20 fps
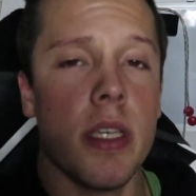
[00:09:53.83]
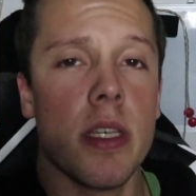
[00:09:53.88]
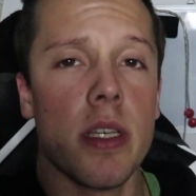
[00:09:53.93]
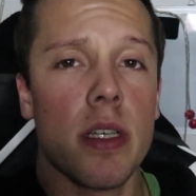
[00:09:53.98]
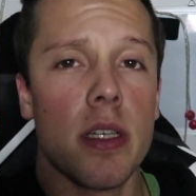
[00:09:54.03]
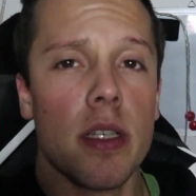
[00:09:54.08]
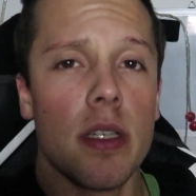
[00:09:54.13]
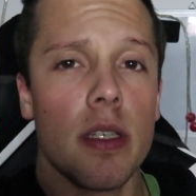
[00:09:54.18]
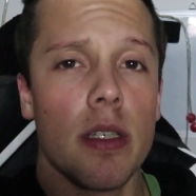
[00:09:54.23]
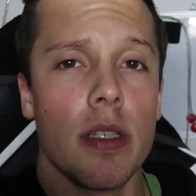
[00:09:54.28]
E,
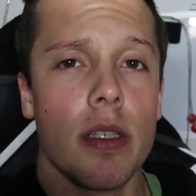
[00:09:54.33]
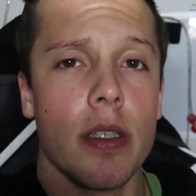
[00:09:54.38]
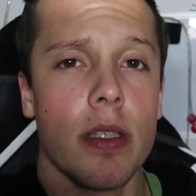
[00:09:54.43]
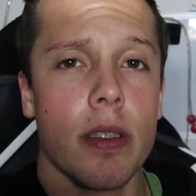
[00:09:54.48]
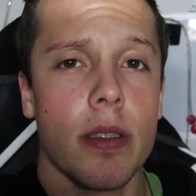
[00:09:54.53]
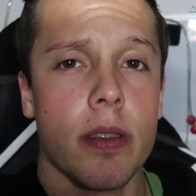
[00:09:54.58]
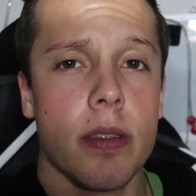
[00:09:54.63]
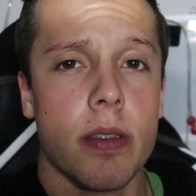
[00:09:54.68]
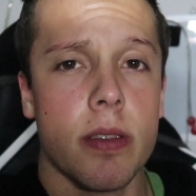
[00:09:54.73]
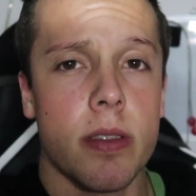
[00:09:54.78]

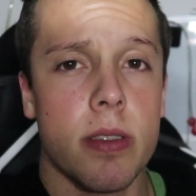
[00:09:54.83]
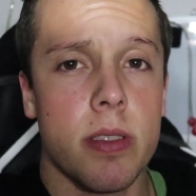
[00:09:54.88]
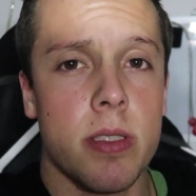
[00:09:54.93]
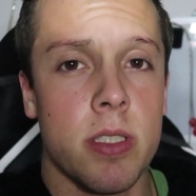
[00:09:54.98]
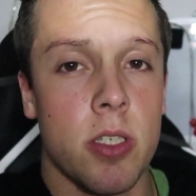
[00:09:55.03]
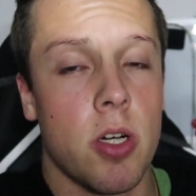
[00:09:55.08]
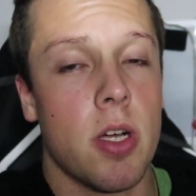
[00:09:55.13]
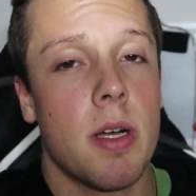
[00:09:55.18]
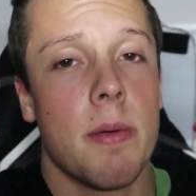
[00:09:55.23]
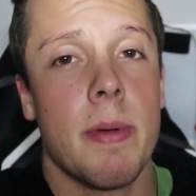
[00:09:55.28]
uh,
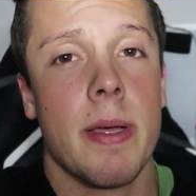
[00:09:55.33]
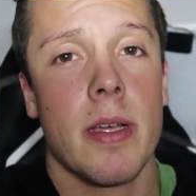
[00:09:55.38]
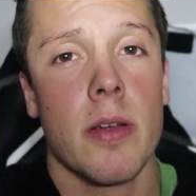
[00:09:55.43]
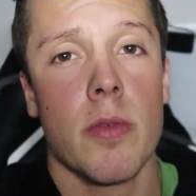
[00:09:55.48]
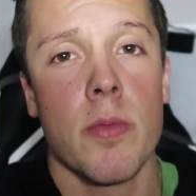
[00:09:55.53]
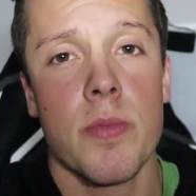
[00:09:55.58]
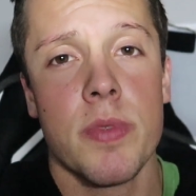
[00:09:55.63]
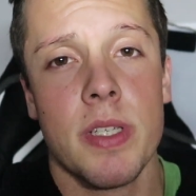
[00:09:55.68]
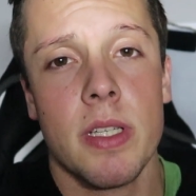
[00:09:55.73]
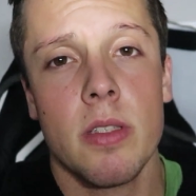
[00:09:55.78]
e agora vai
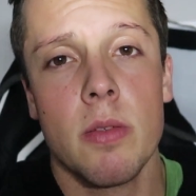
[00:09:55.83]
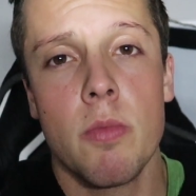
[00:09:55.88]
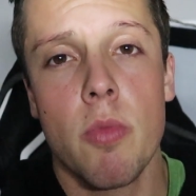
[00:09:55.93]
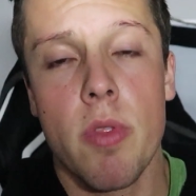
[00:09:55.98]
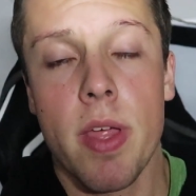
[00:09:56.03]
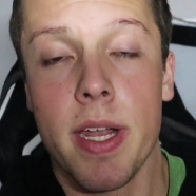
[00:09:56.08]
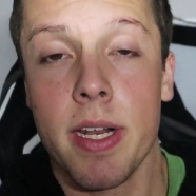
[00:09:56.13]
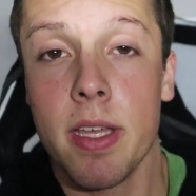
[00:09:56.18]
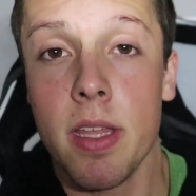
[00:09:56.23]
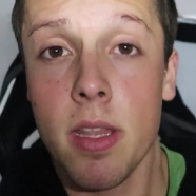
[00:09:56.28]
começando a
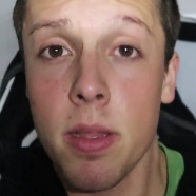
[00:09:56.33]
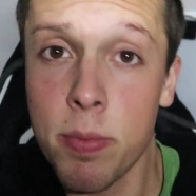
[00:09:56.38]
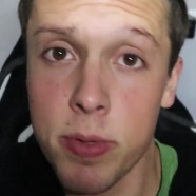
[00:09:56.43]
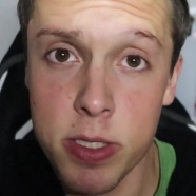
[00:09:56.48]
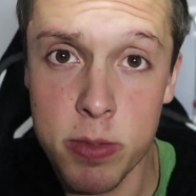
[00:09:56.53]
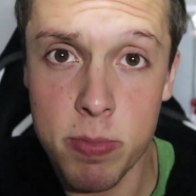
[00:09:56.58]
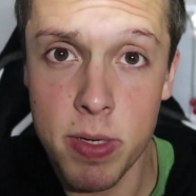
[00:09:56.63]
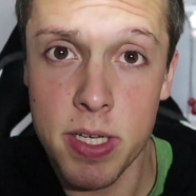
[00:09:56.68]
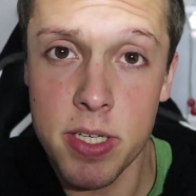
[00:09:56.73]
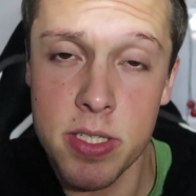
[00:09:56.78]
mudar cada
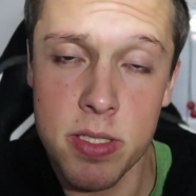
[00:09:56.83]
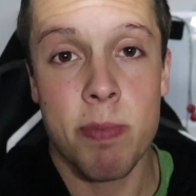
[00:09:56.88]
vez mais.